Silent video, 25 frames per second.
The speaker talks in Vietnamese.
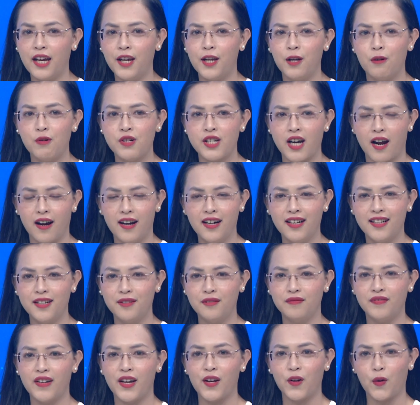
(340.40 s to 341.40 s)
ta hiểu rõ
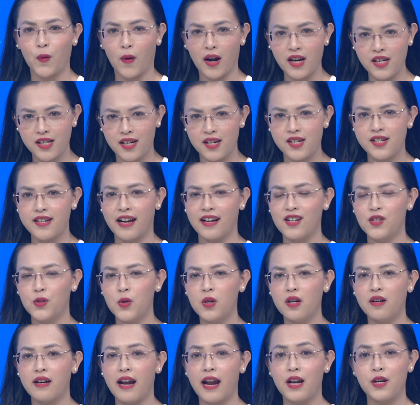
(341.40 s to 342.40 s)
hơn về quá trình sản
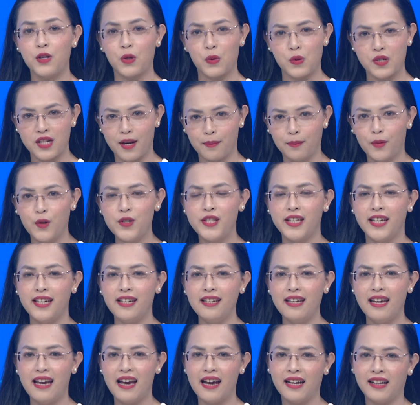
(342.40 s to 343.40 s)
xuất ra rượu sam bố
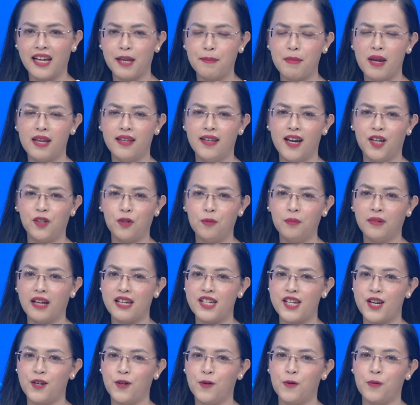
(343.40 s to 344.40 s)
chính, ngay bây giờ chúng
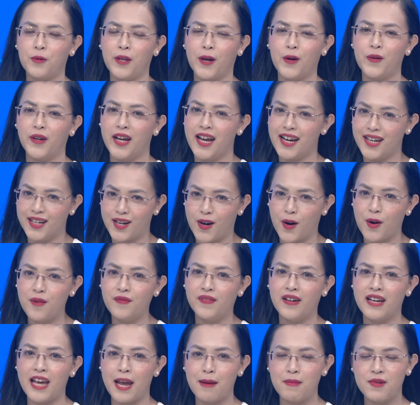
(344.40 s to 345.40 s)
ta sẽ cùng nhau kết
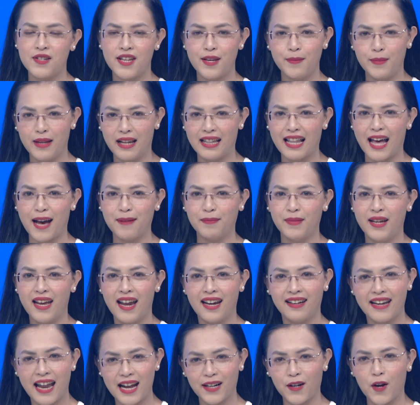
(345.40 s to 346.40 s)
nối với MC Minh Lam
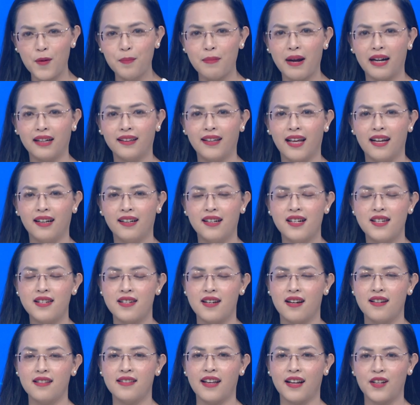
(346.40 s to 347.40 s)
đang có mặt tại cơ
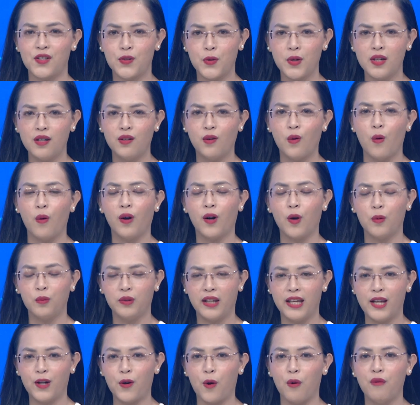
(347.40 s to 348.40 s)
sở sản xuất của
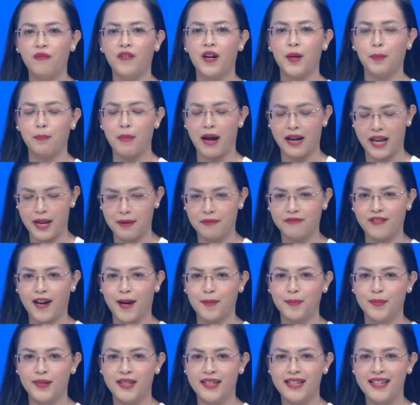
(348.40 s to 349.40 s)
công ty cổ phần Bà Đen
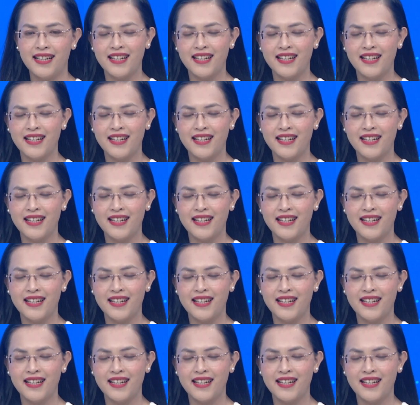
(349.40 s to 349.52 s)
Farm.